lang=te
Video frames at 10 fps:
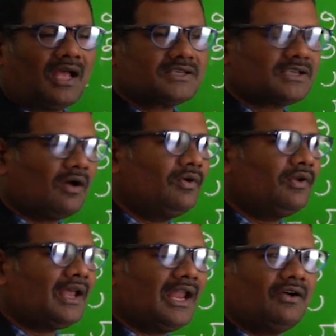ఆ
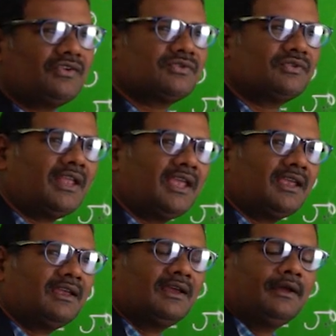సౌండ్ ఎలా వస్తుంది
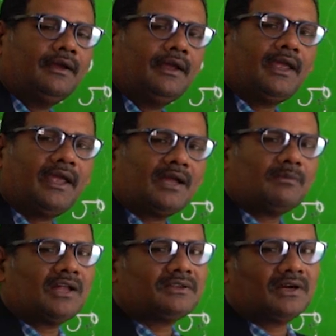
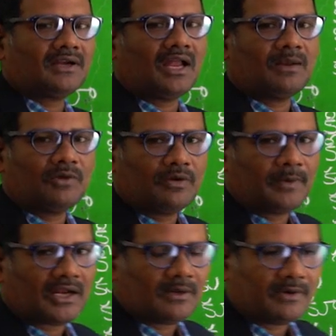ఏకమాత్ర కాలంలో
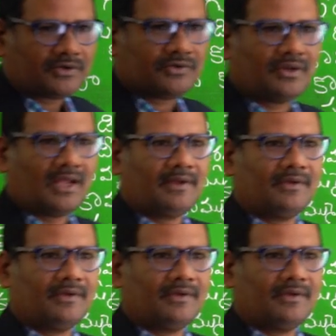పలకబడుతుందా